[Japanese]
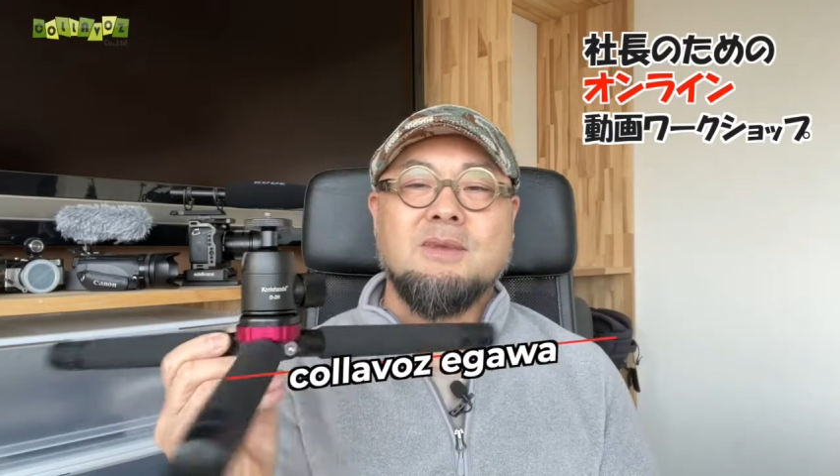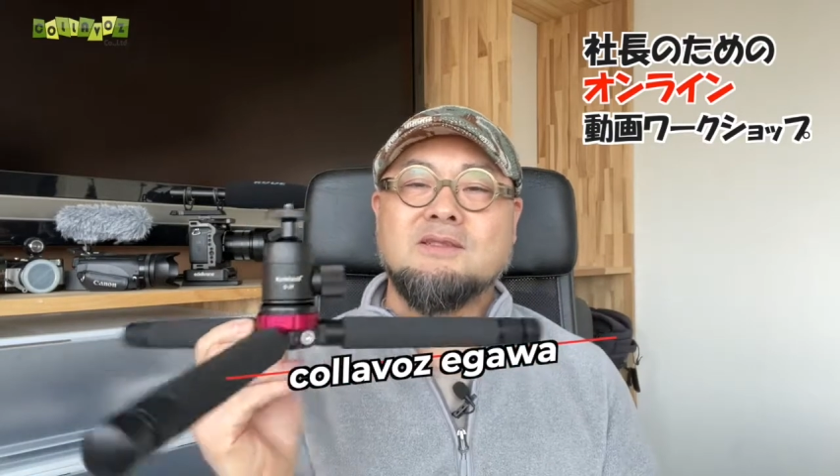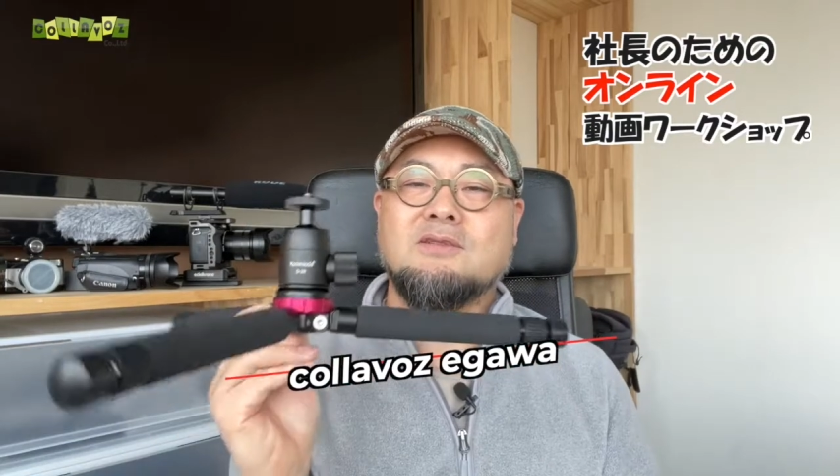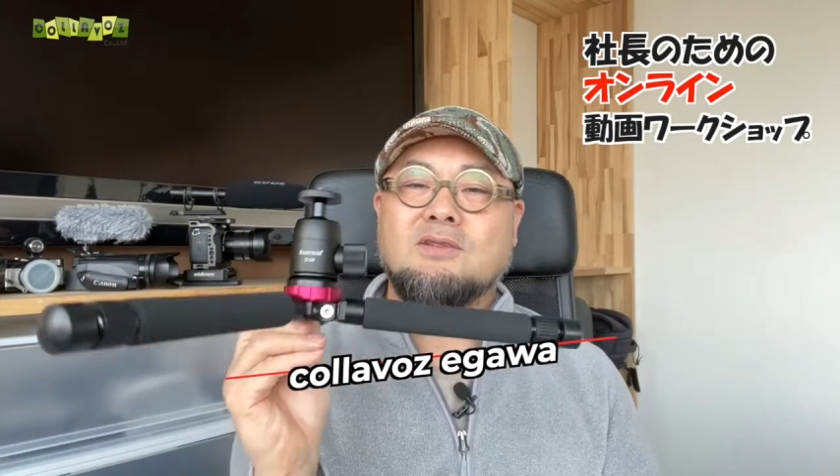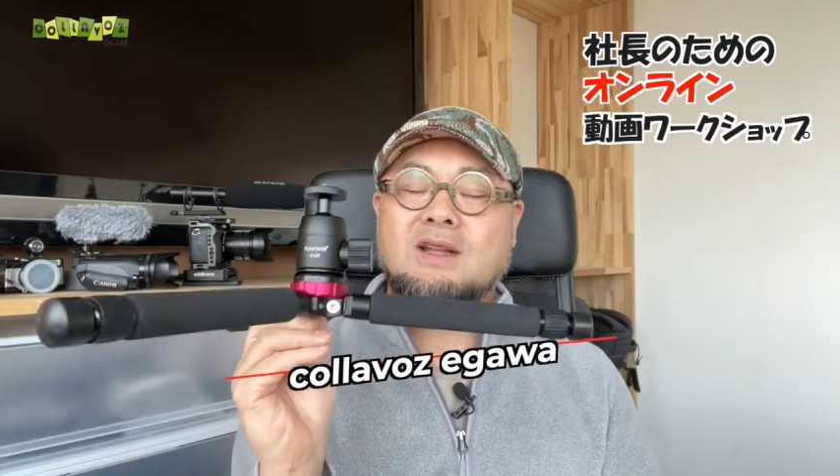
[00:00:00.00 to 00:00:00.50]
ま
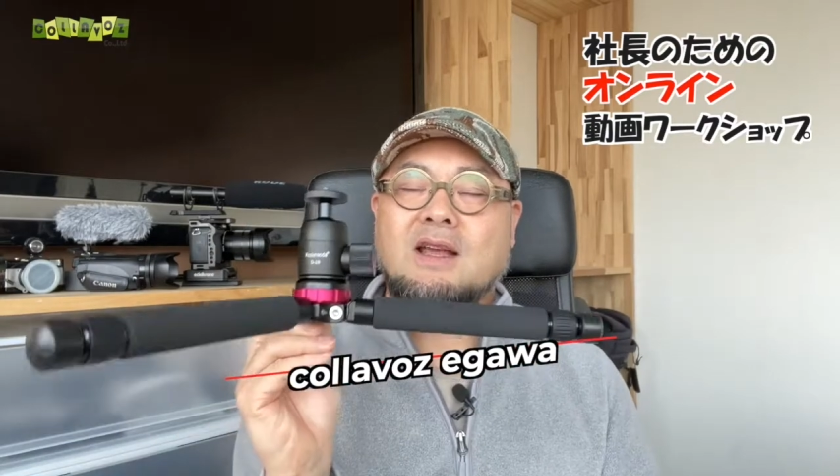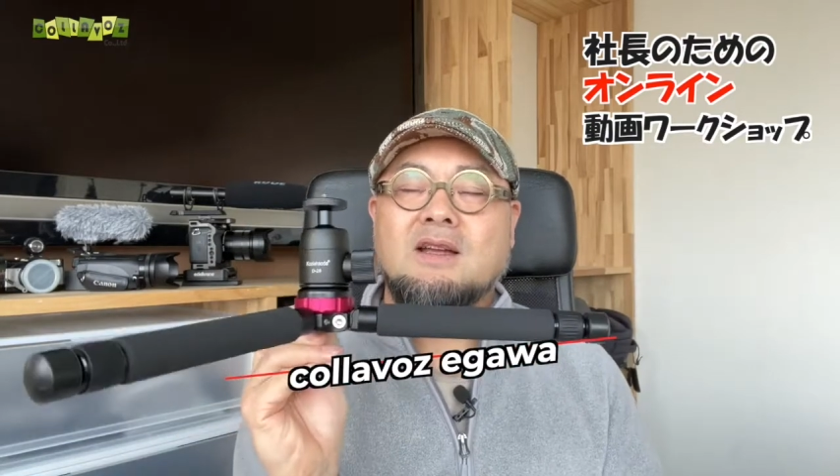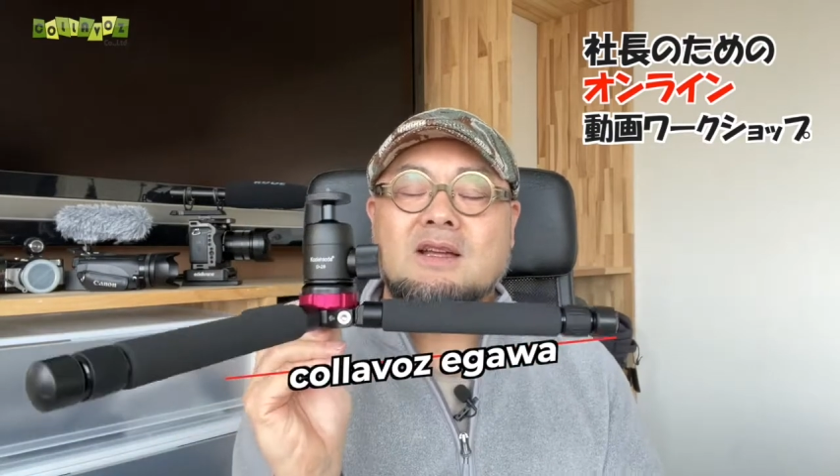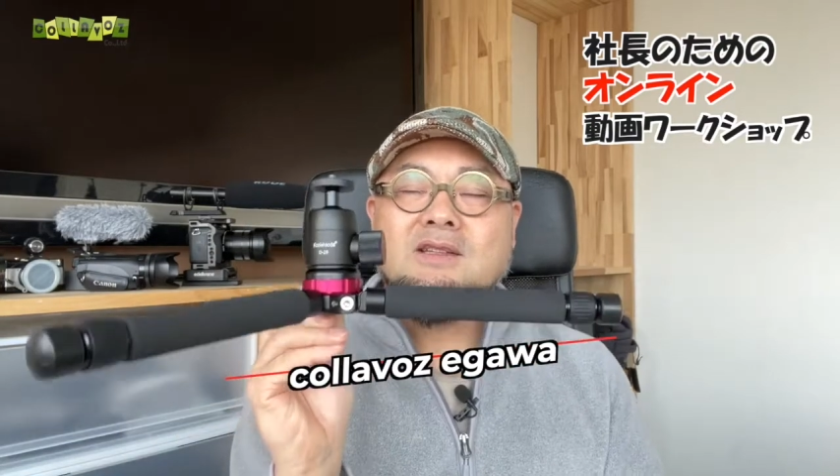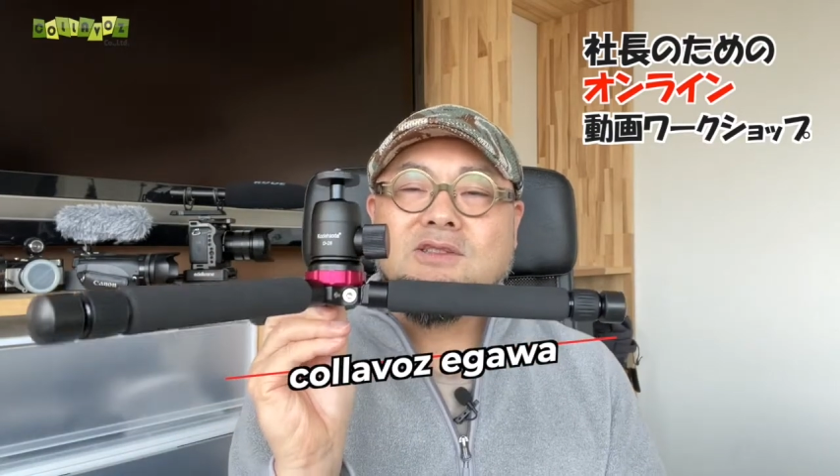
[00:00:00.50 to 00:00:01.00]
すので
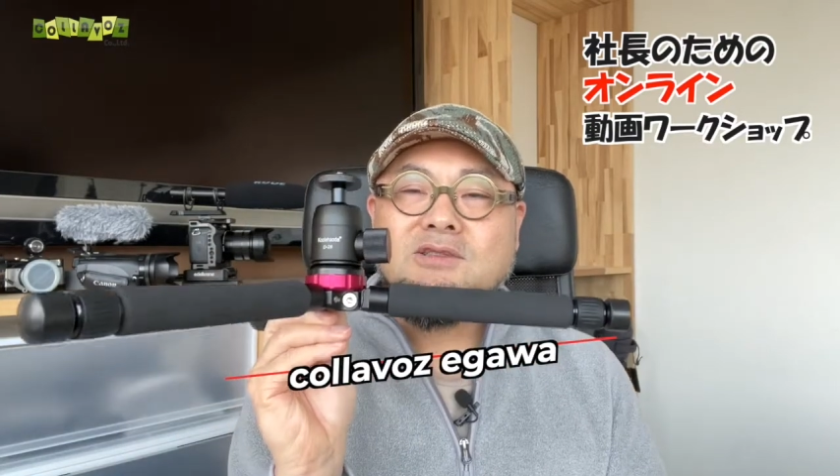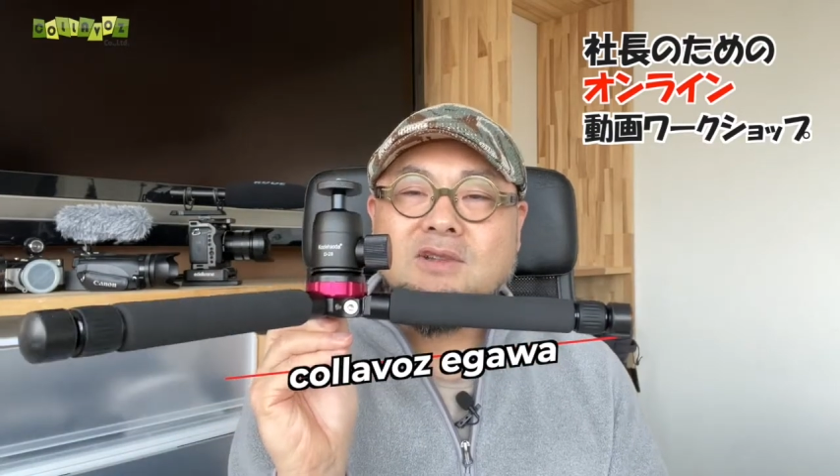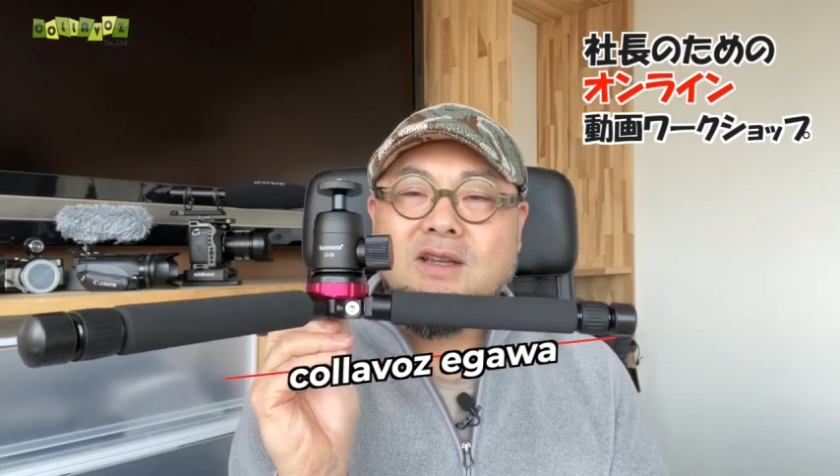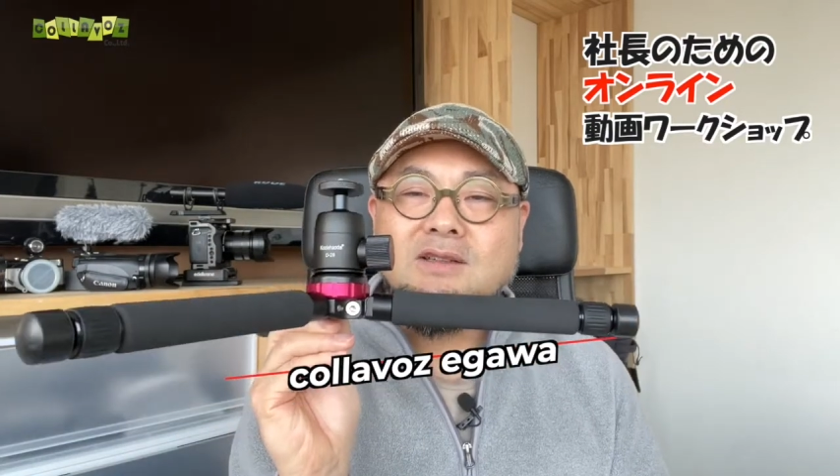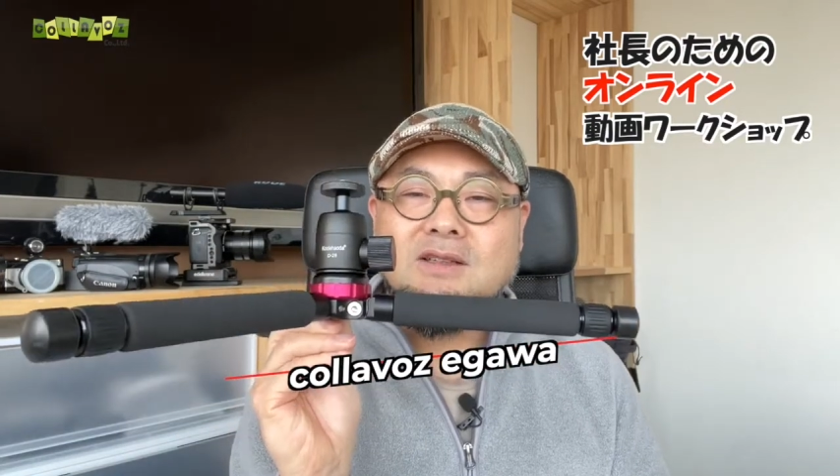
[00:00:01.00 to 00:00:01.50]

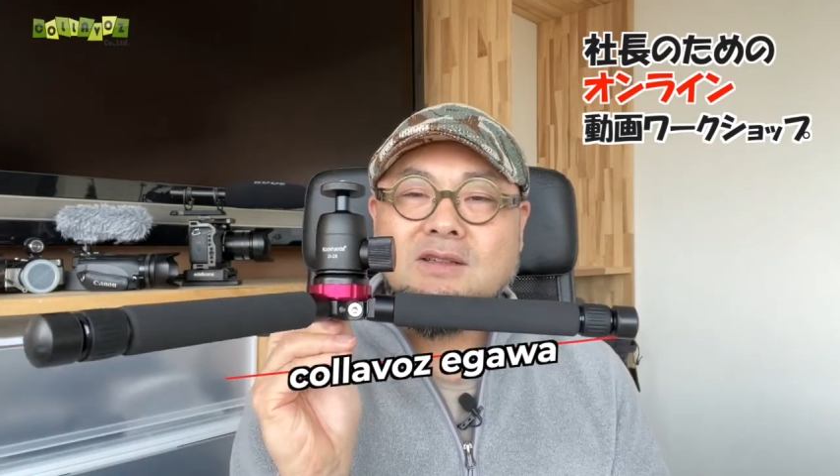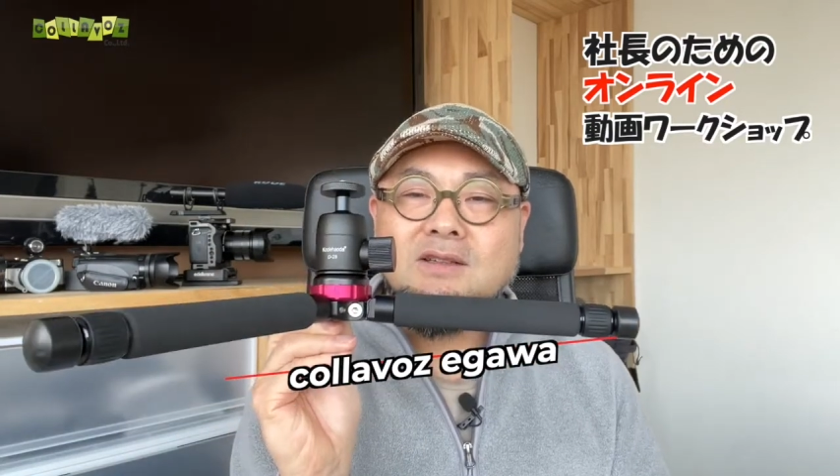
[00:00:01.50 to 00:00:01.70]
机に